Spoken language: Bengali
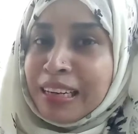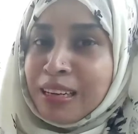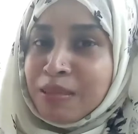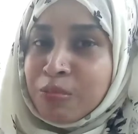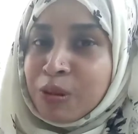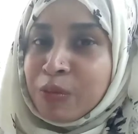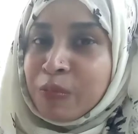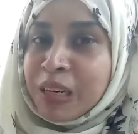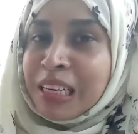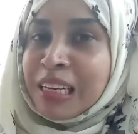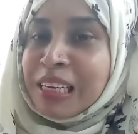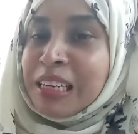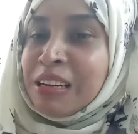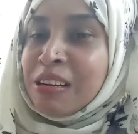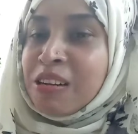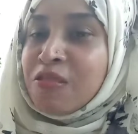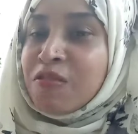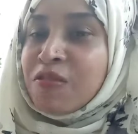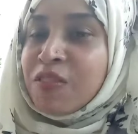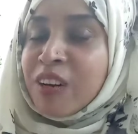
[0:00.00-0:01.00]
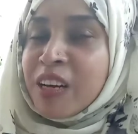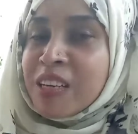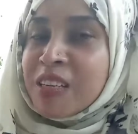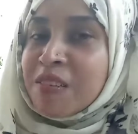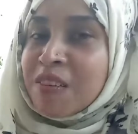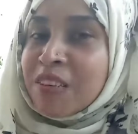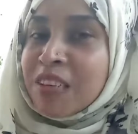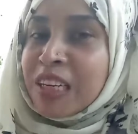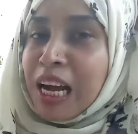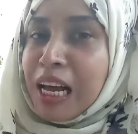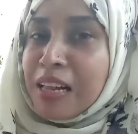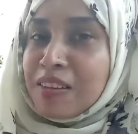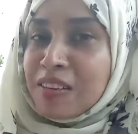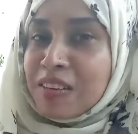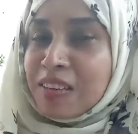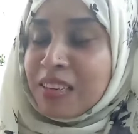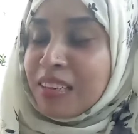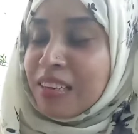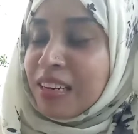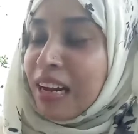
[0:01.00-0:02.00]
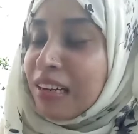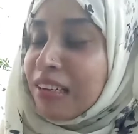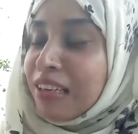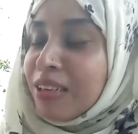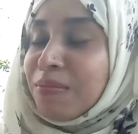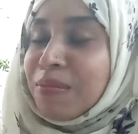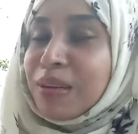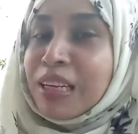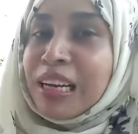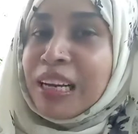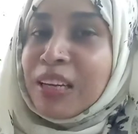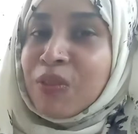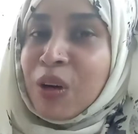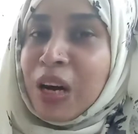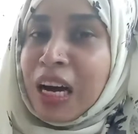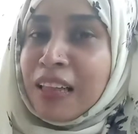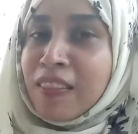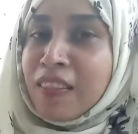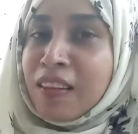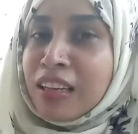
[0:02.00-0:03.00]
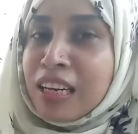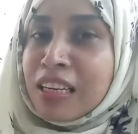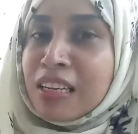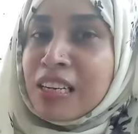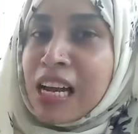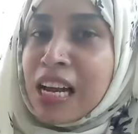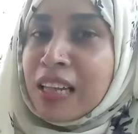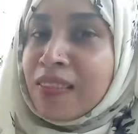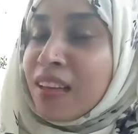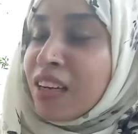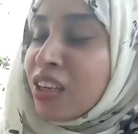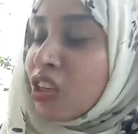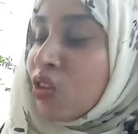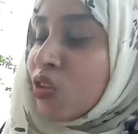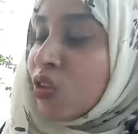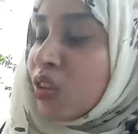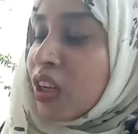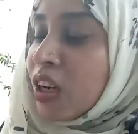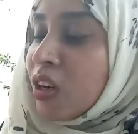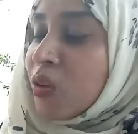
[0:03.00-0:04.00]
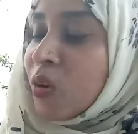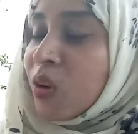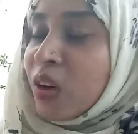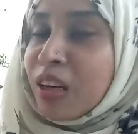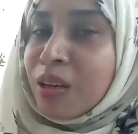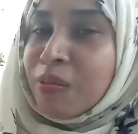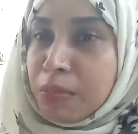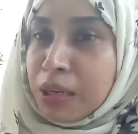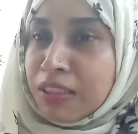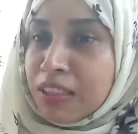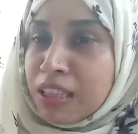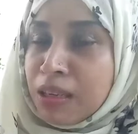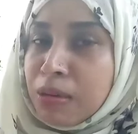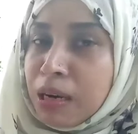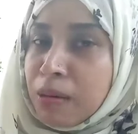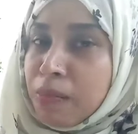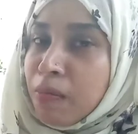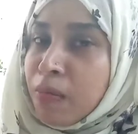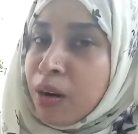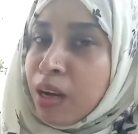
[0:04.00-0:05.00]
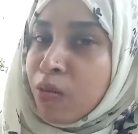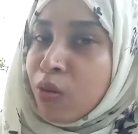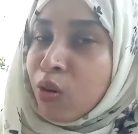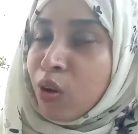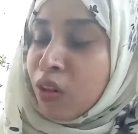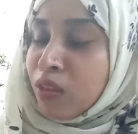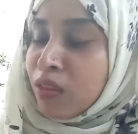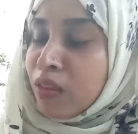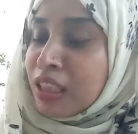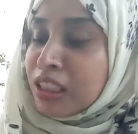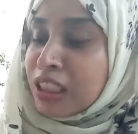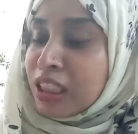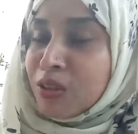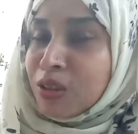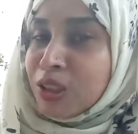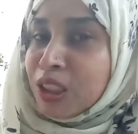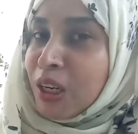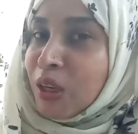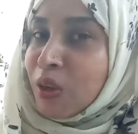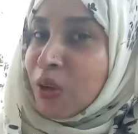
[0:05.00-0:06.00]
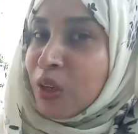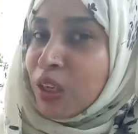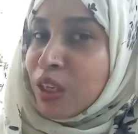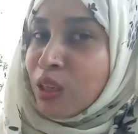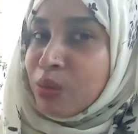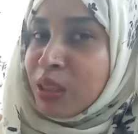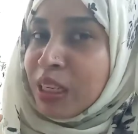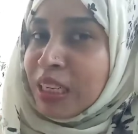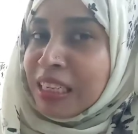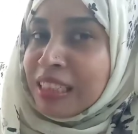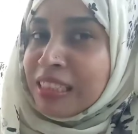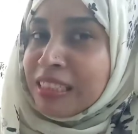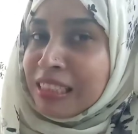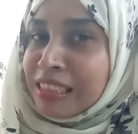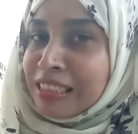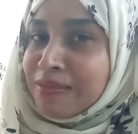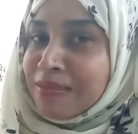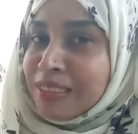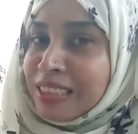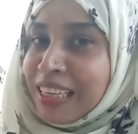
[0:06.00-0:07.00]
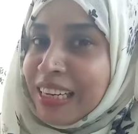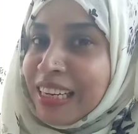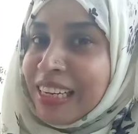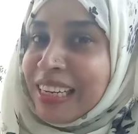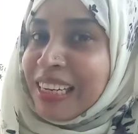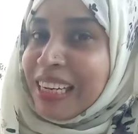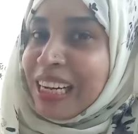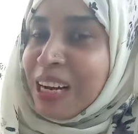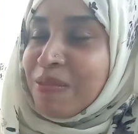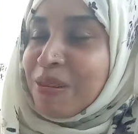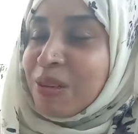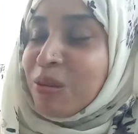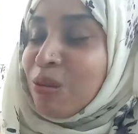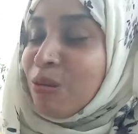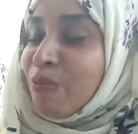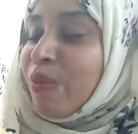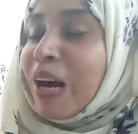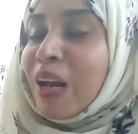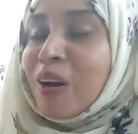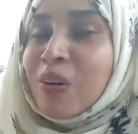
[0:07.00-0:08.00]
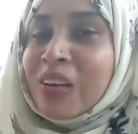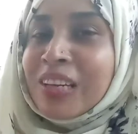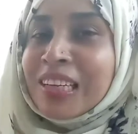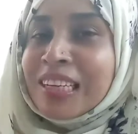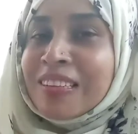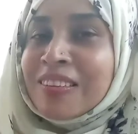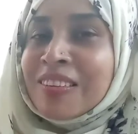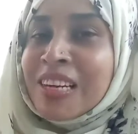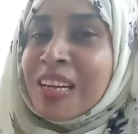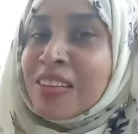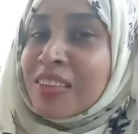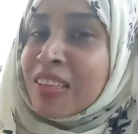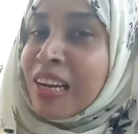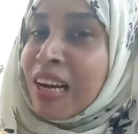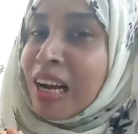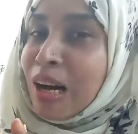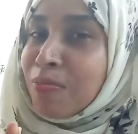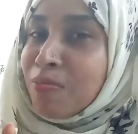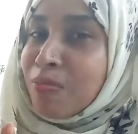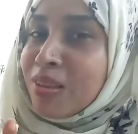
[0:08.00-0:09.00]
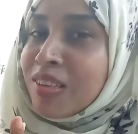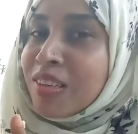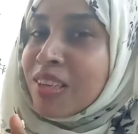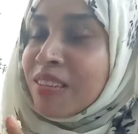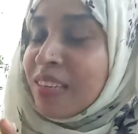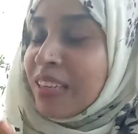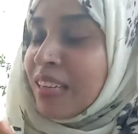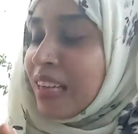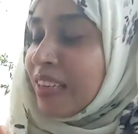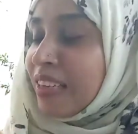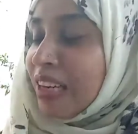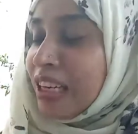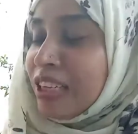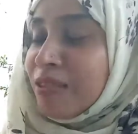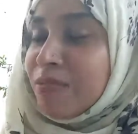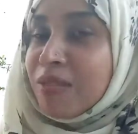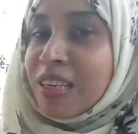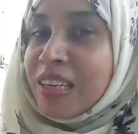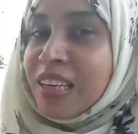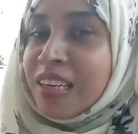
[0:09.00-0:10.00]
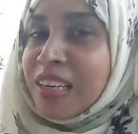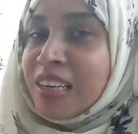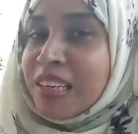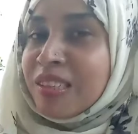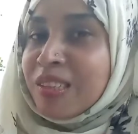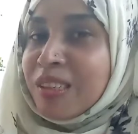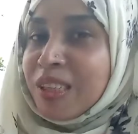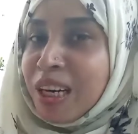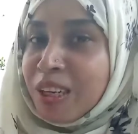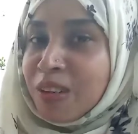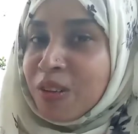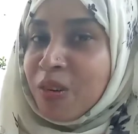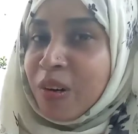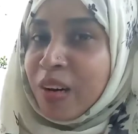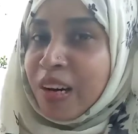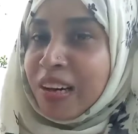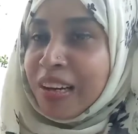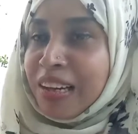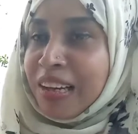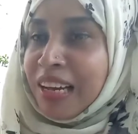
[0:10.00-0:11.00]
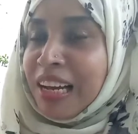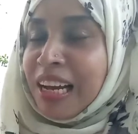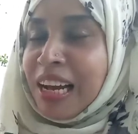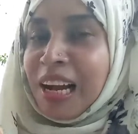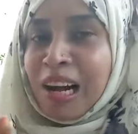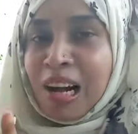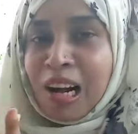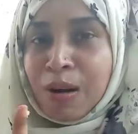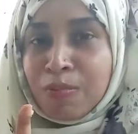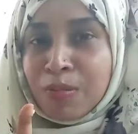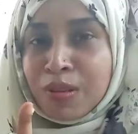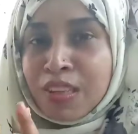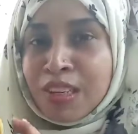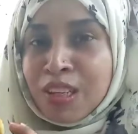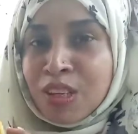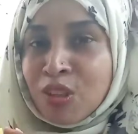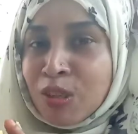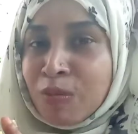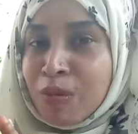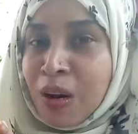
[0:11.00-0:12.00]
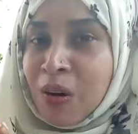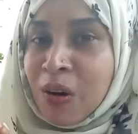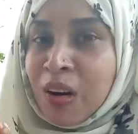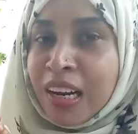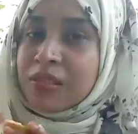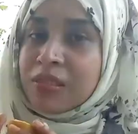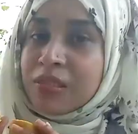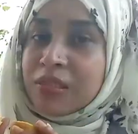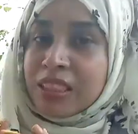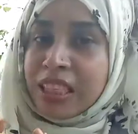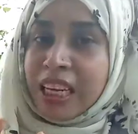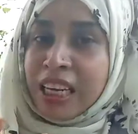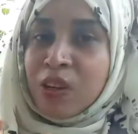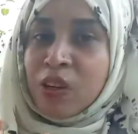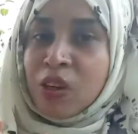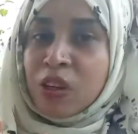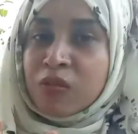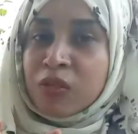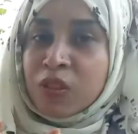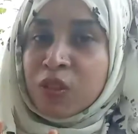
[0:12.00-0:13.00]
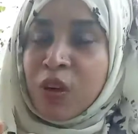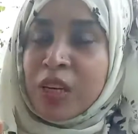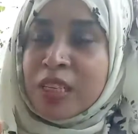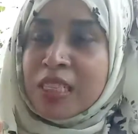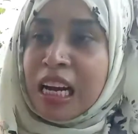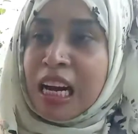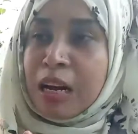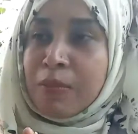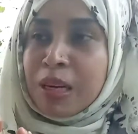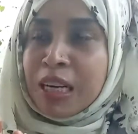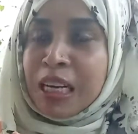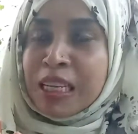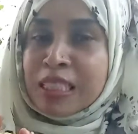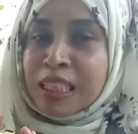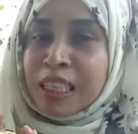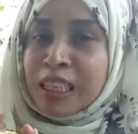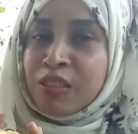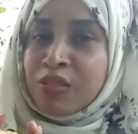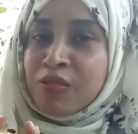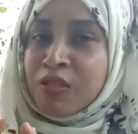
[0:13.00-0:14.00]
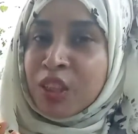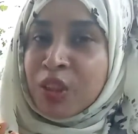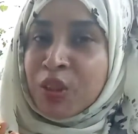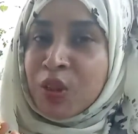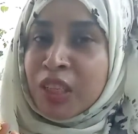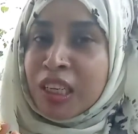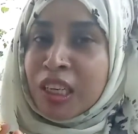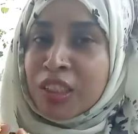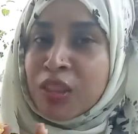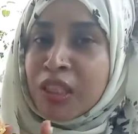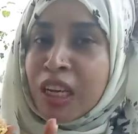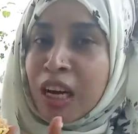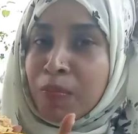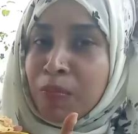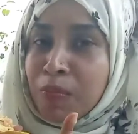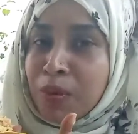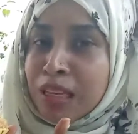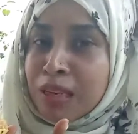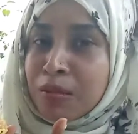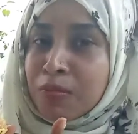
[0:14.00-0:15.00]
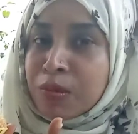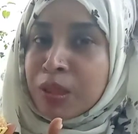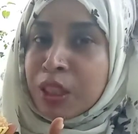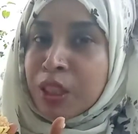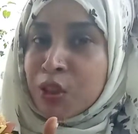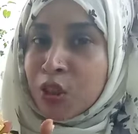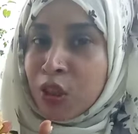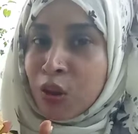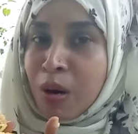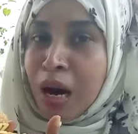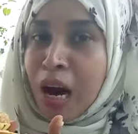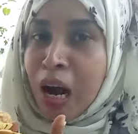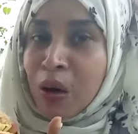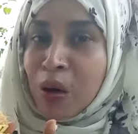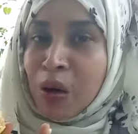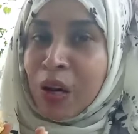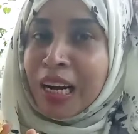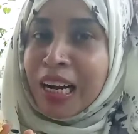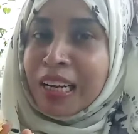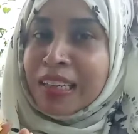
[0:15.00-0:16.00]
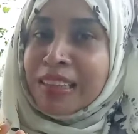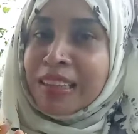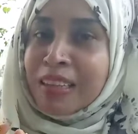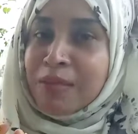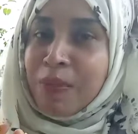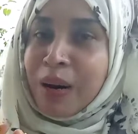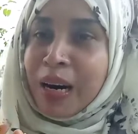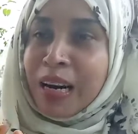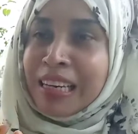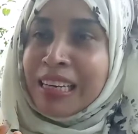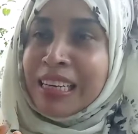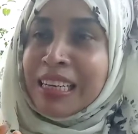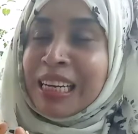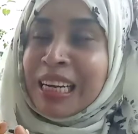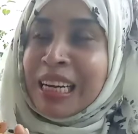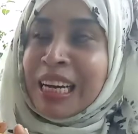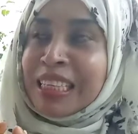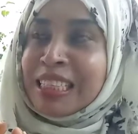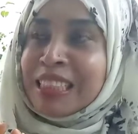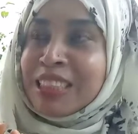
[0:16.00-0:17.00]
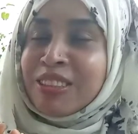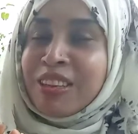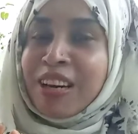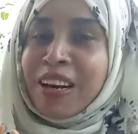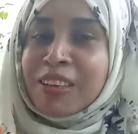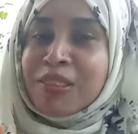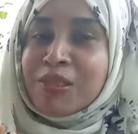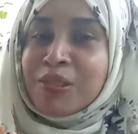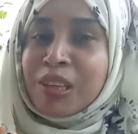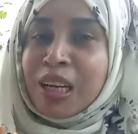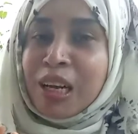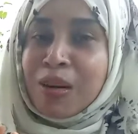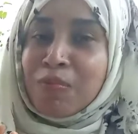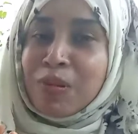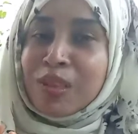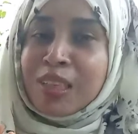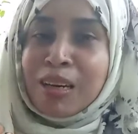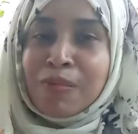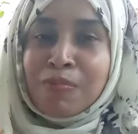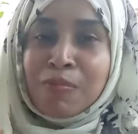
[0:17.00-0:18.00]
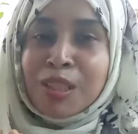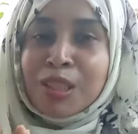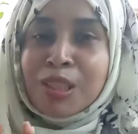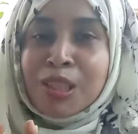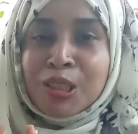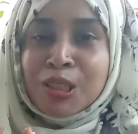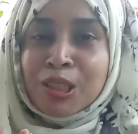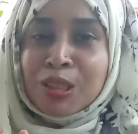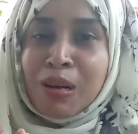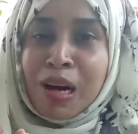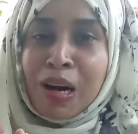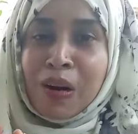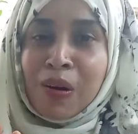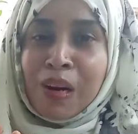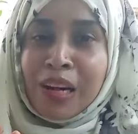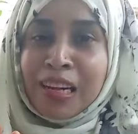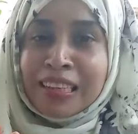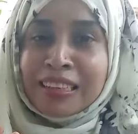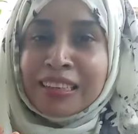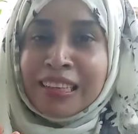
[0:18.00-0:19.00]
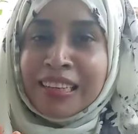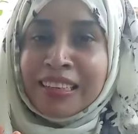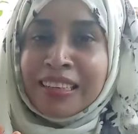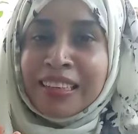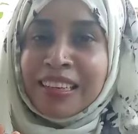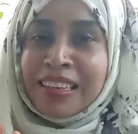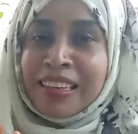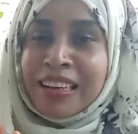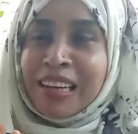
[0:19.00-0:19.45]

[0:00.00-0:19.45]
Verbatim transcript: খাবো মানে ফার্স্ট গাছের ডালিম তো আদনান আসলে আদনানের সাথেও শেয়ার করে নিব বাবা মা এবং রত্নার সাথেও শেয়ার করে নেবে এই ডালিমটা আমার খুব ভালো লেগেছে আজকে আপনাদের সাথে এই ডালিমটা শেয়ার করে নিয়ে আপনাদের নিশ্চয়ই ভালো লেগেছে যাই হোক ভিউয়ার্স আমার আজকের এই ভিডিওটি যদি আপনাদের কিছুটা ভালো লাগা দিতে পারে এটা শেয়ার করে আপনাদের আপনাদের নিশ্চয়ই ভালো লাগে তাই না